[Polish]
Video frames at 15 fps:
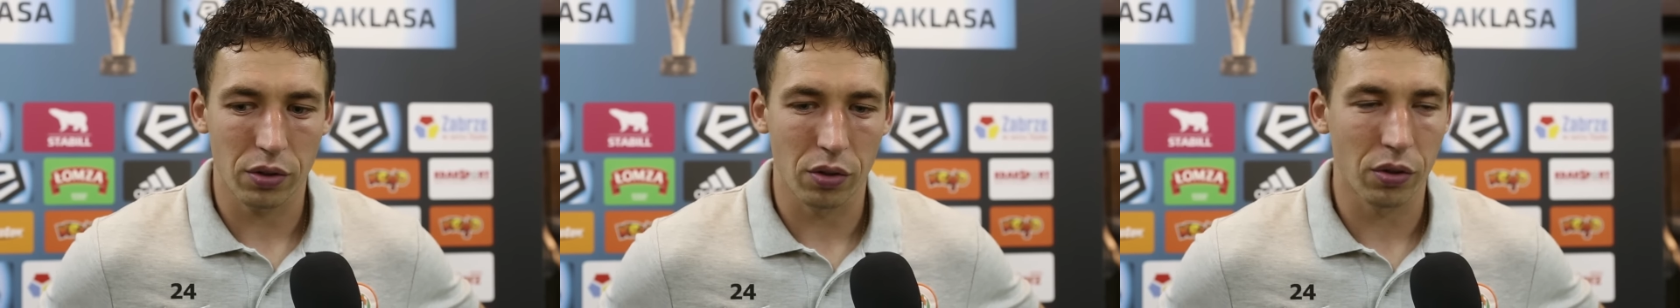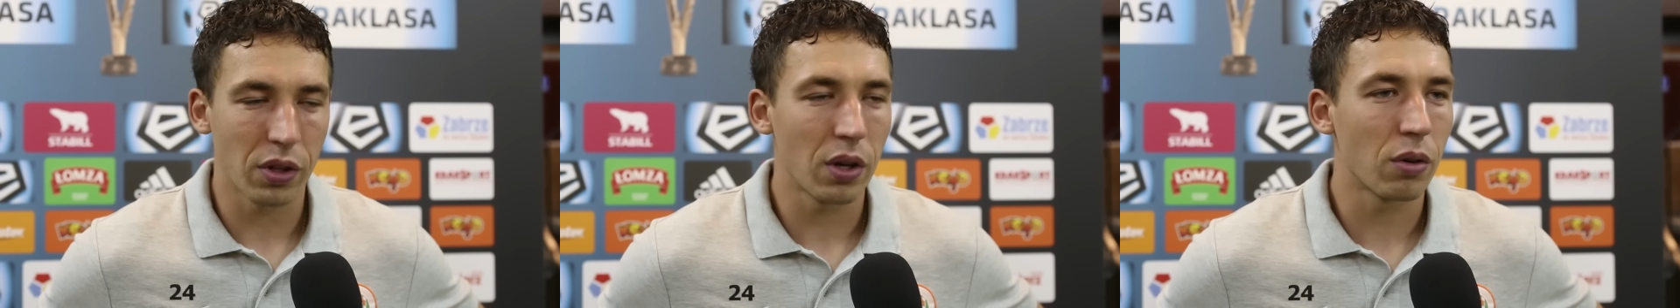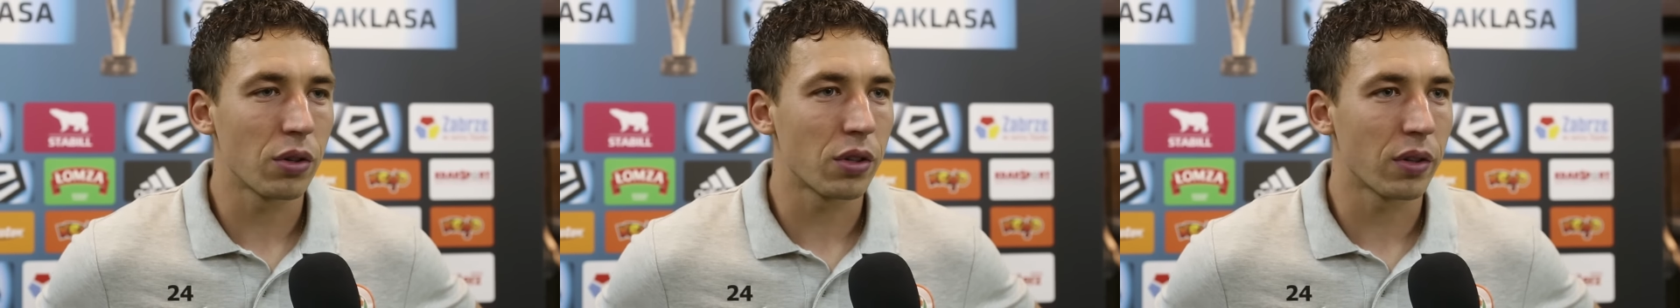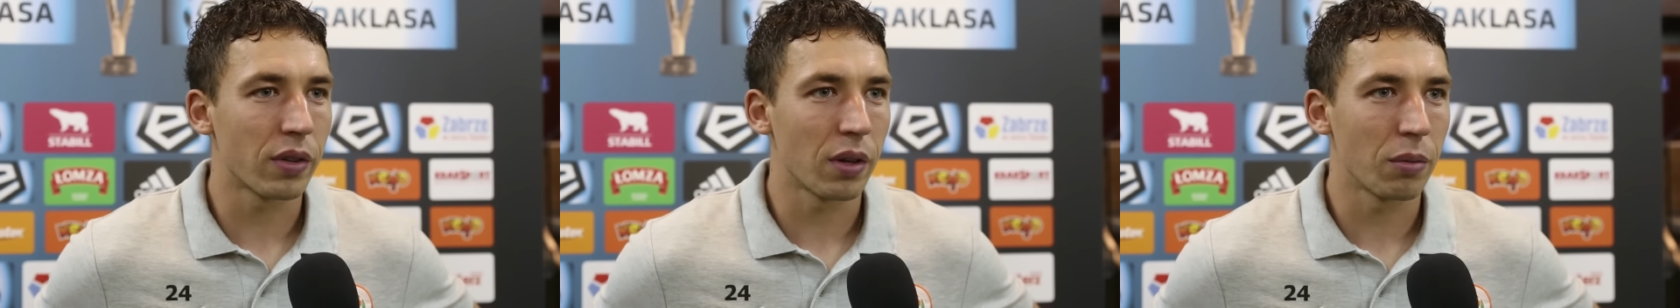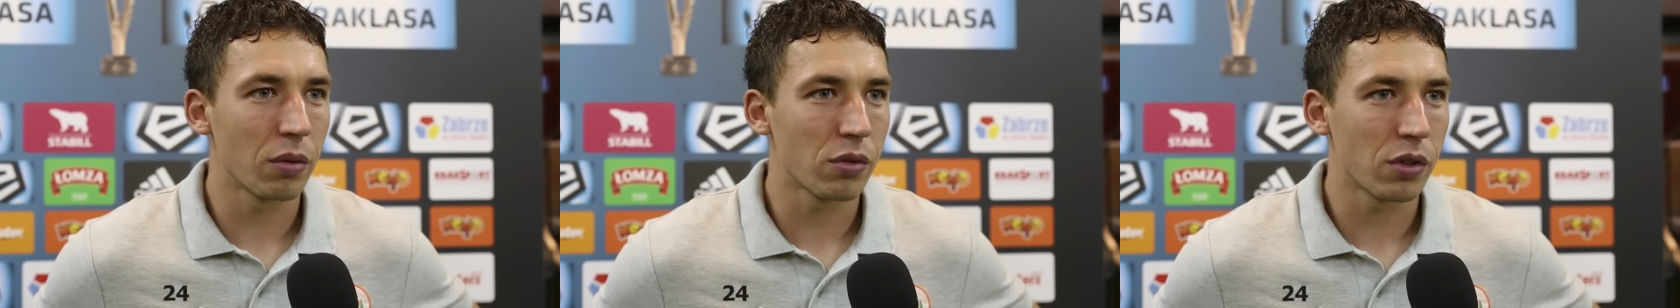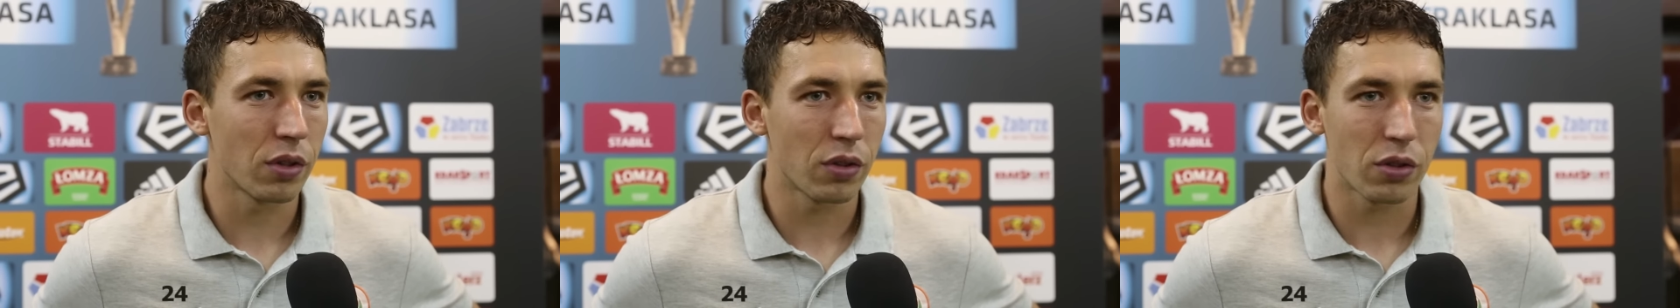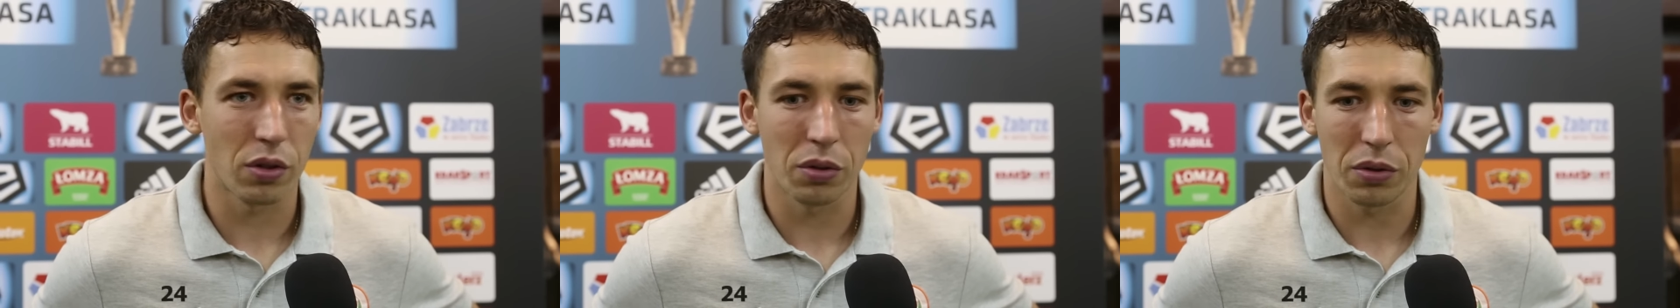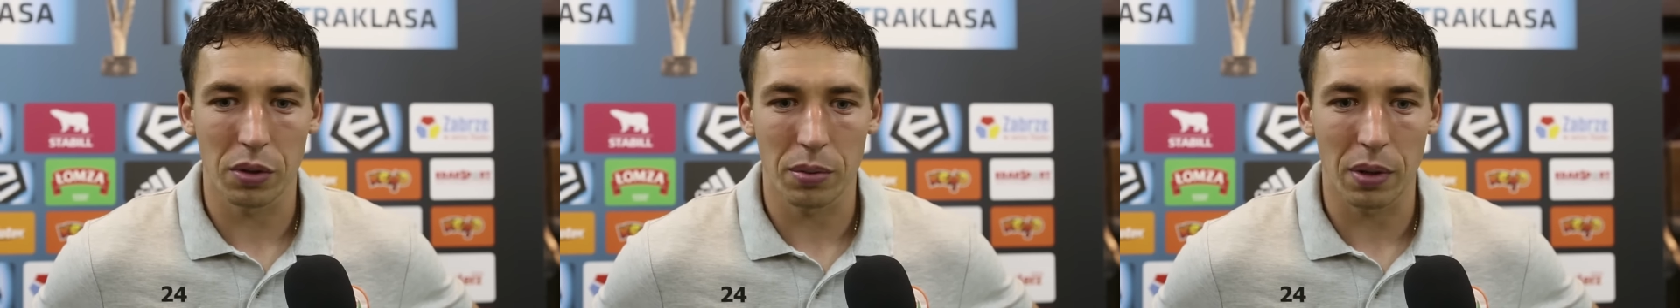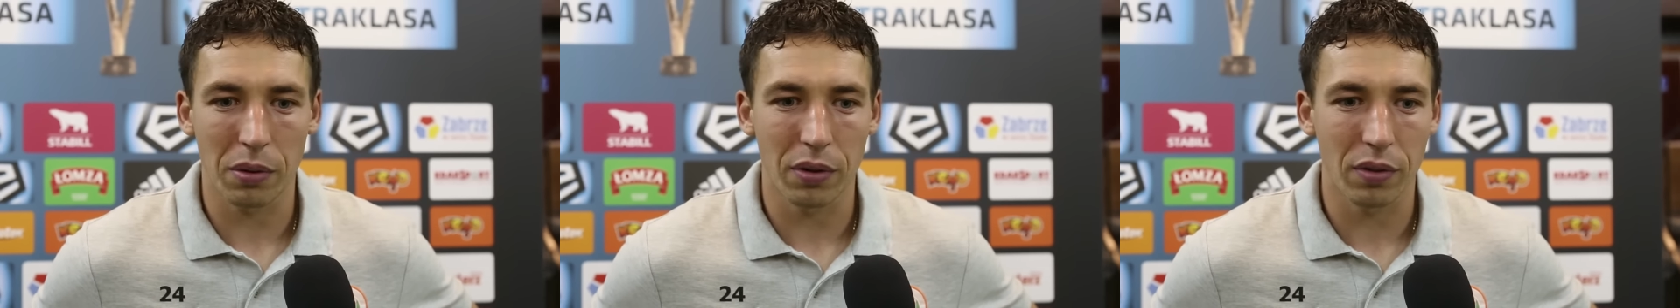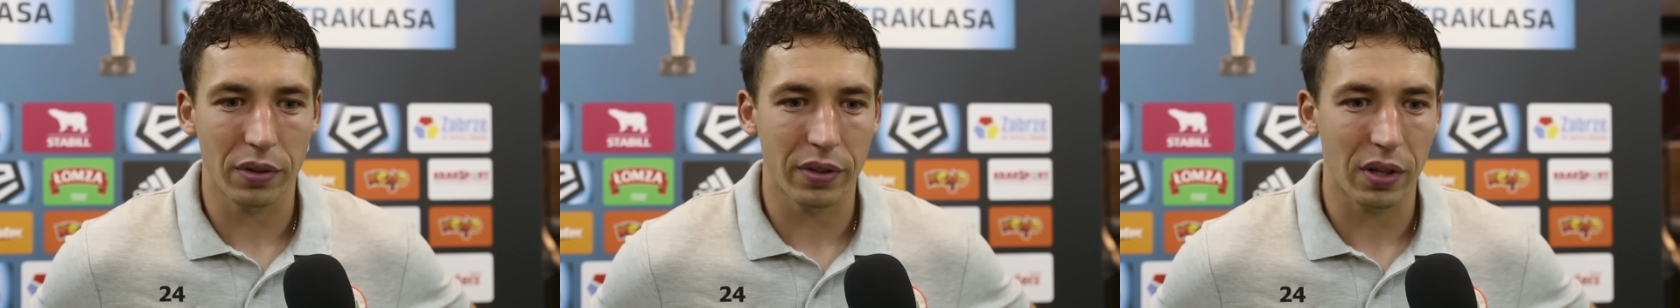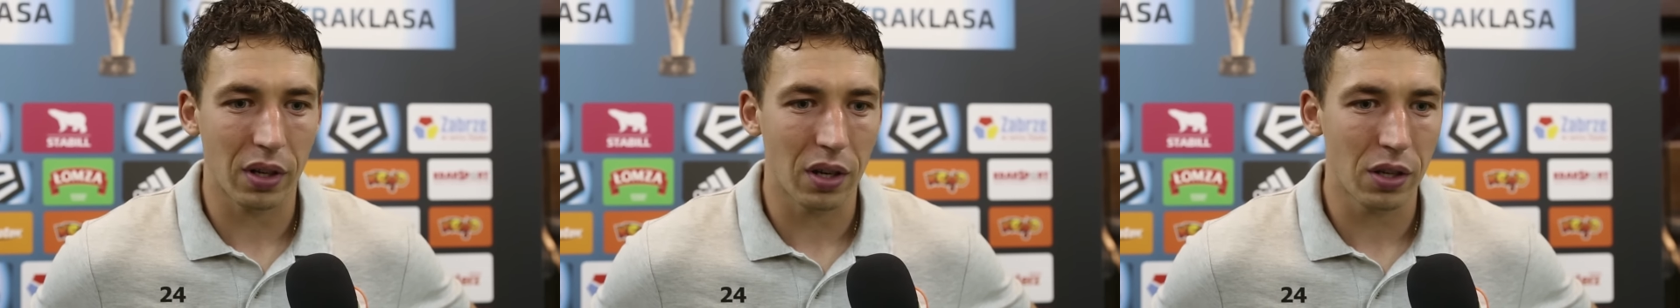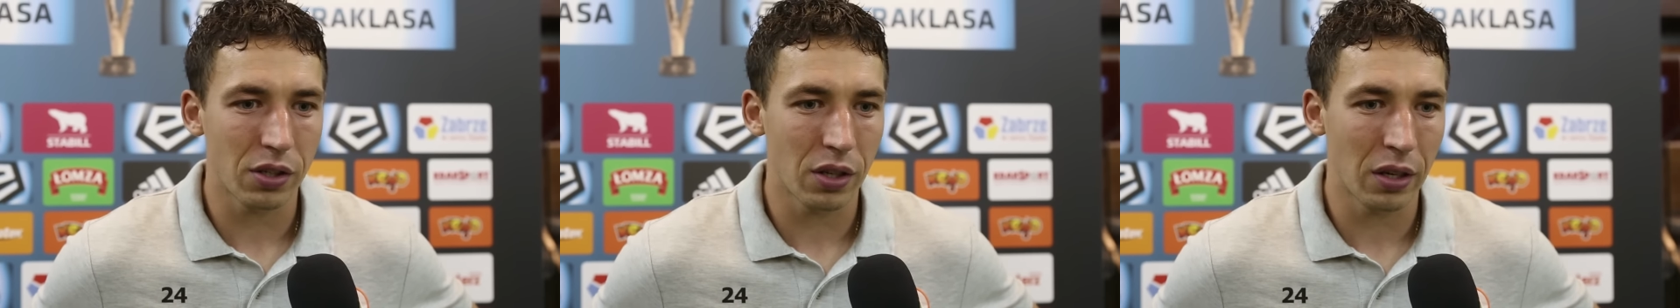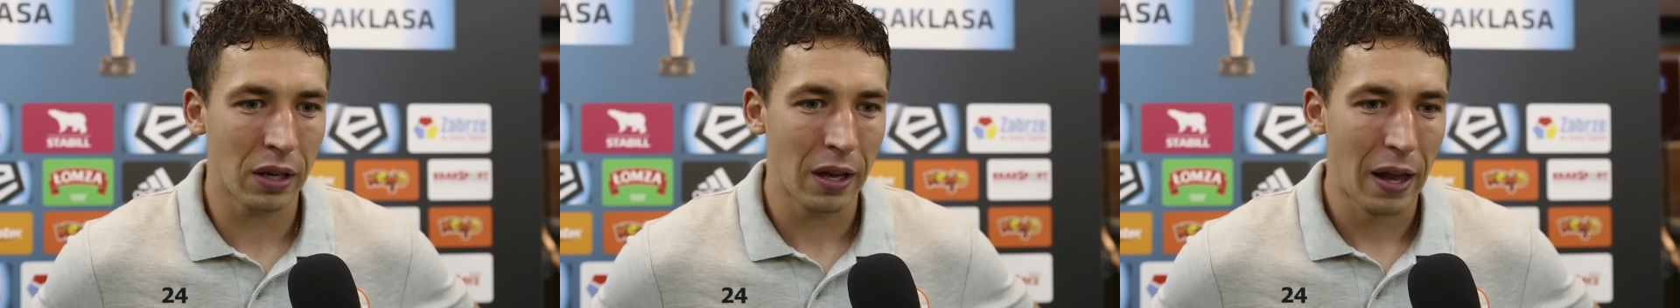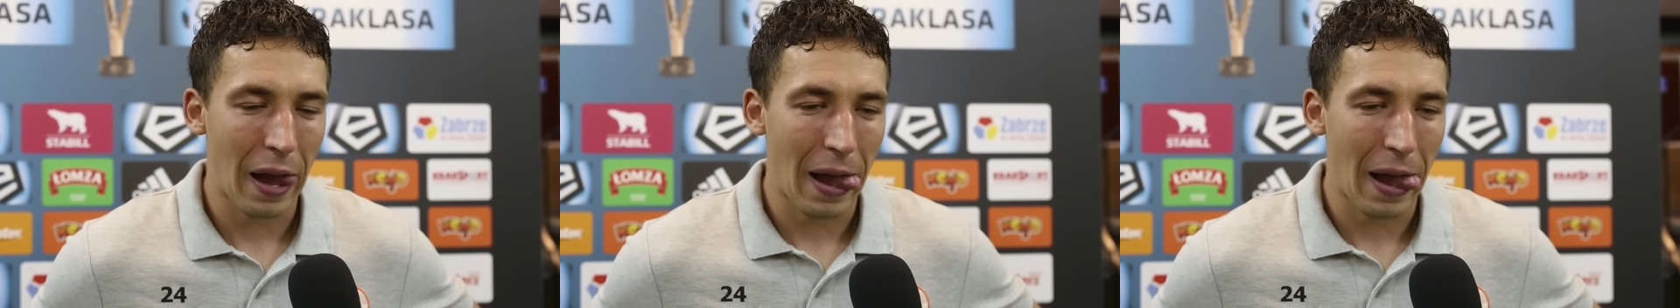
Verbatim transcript: ciągnęło się za mną, że nie strzeliłem tej bramki w Ekstraklasie i